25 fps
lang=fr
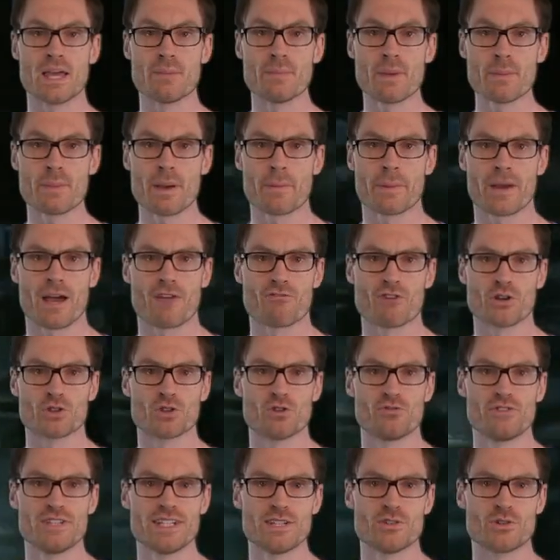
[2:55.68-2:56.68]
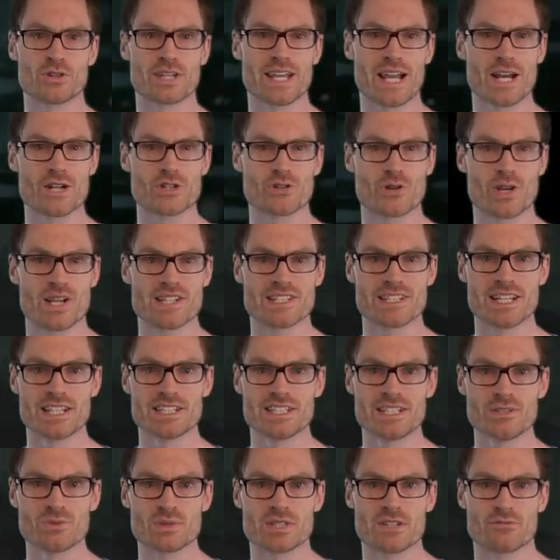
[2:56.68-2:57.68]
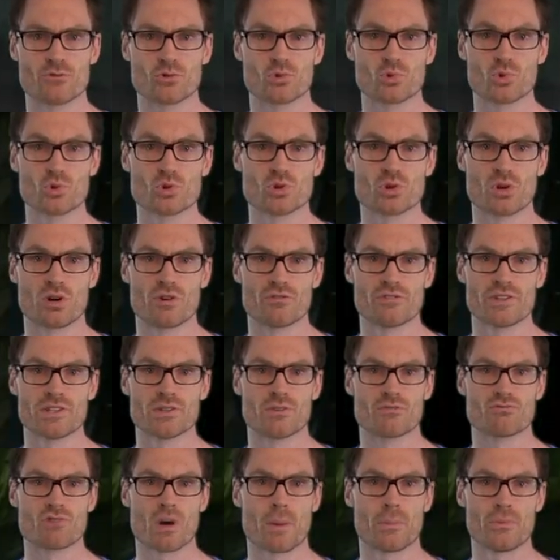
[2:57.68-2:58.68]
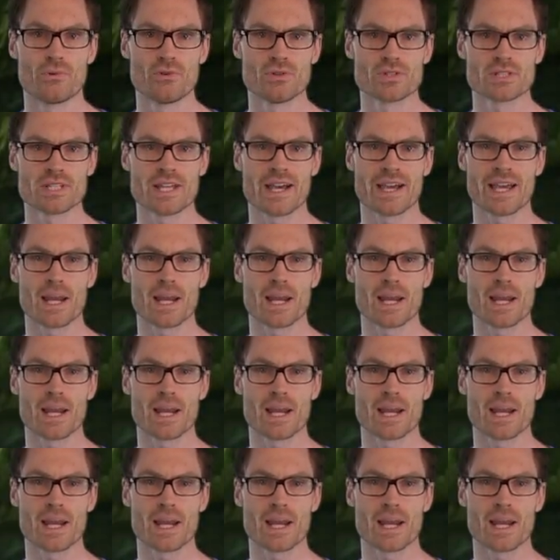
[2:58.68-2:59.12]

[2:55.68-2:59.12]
Et même après avoir deviné de quel jeu il s'agit, nous avons toujours envie d'en voir plus